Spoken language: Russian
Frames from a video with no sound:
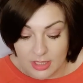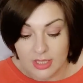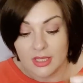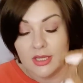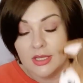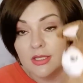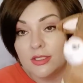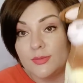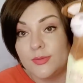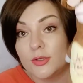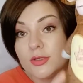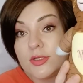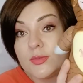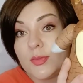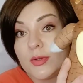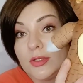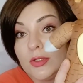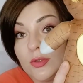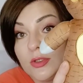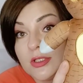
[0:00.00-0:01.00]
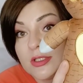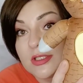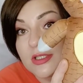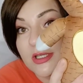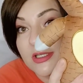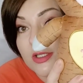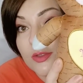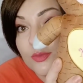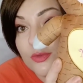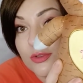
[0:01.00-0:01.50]
Теперь у нас под елкой стоять
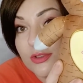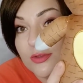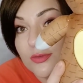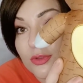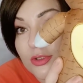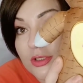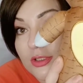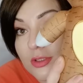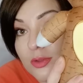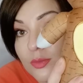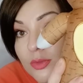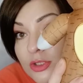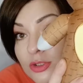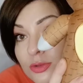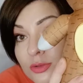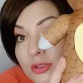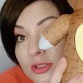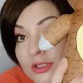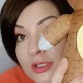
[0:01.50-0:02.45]
будет вот этот бычок.